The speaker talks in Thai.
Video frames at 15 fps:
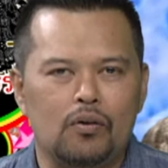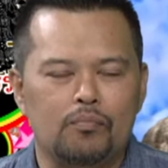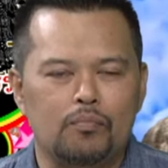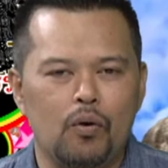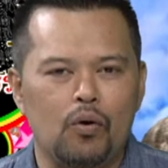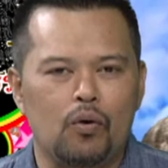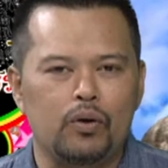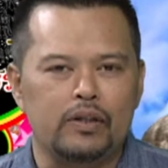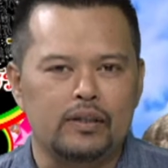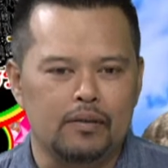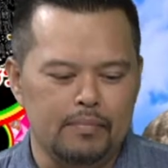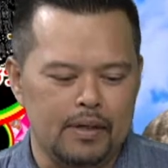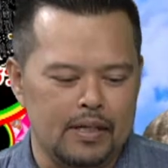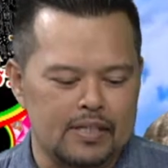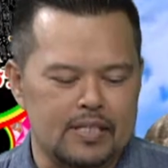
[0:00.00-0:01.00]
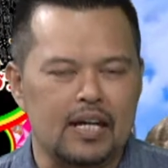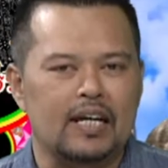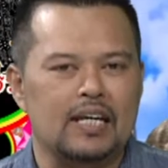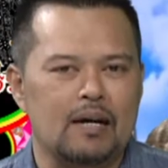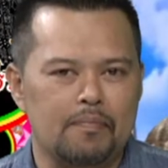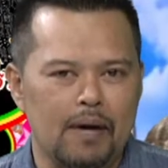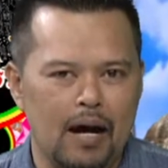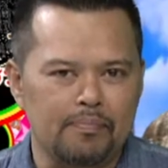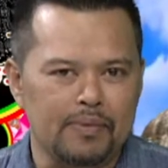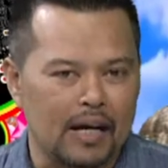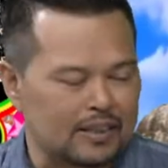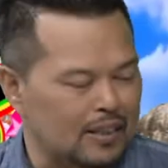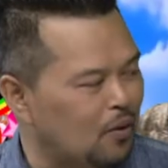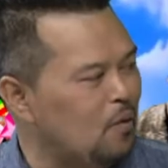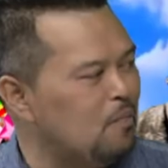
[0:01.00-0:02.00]
บุคคลที่มีศักยภาพทาง
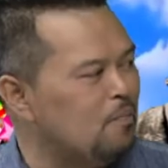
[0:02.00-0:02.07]
สังคม